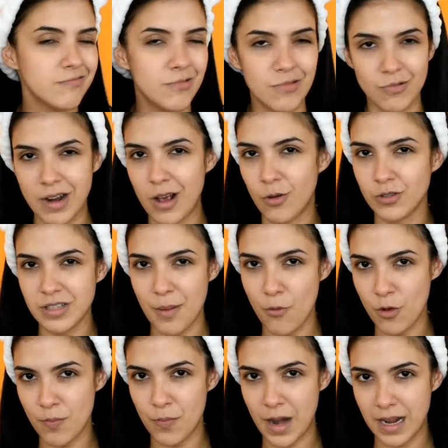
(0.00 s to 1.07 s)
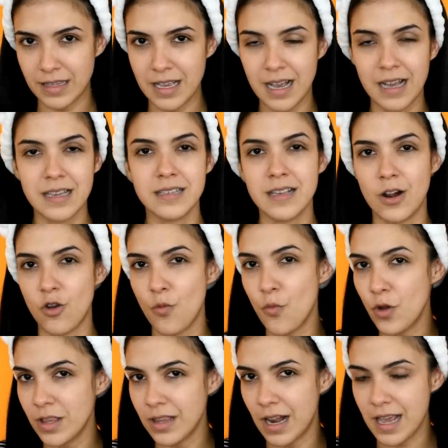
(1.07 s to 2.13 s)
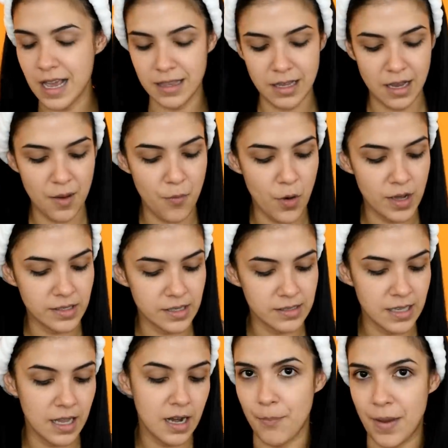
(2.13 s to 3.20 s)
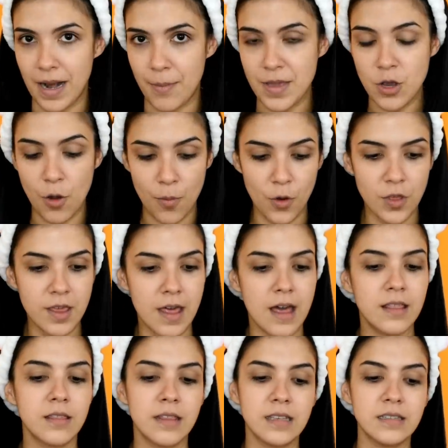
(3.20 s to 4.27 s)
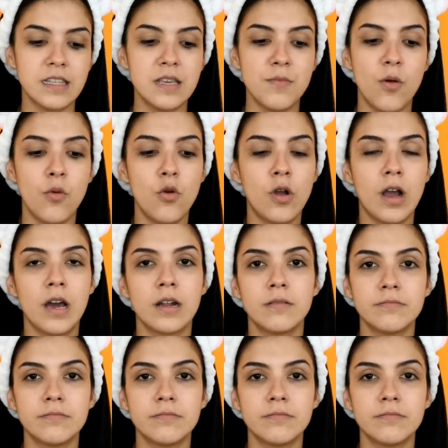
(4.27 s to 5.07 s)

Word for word: una cosa muy práctica y es algo muy inteligente que puedes hacer. Para mi comodidad decidimos buscar